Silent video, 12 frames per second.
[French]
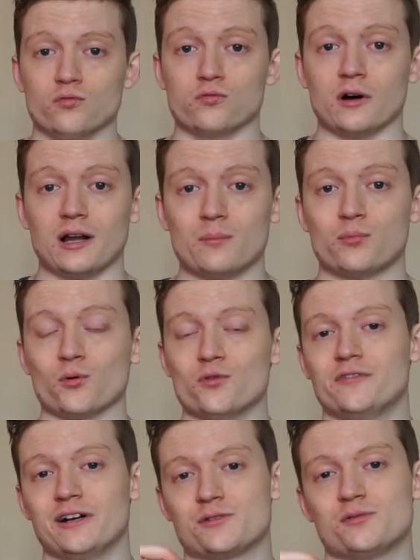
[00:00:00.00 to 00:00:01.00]
Voilà pour le
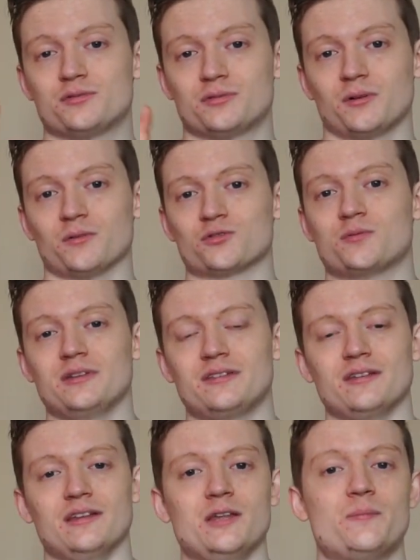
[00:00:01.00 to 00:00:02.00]
valgus.
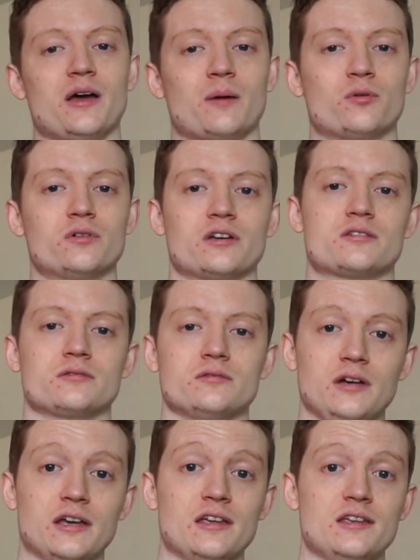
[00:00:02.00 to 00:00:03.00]
Ensuite, hyperpronation
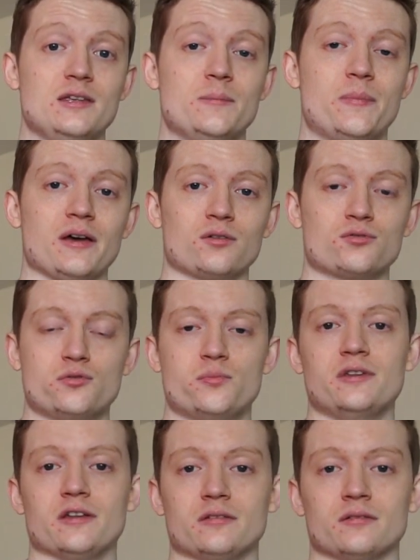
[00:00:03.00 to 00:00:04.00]
et
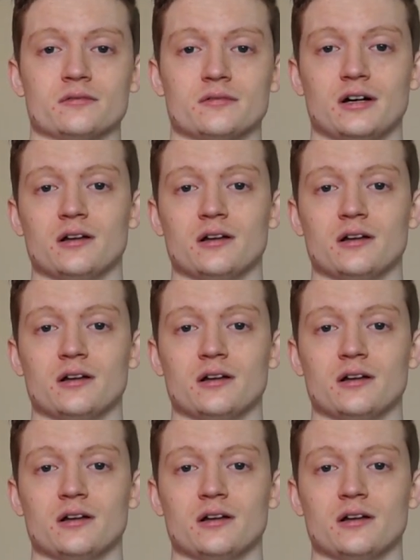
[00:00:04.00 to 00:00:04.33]
hypersupination.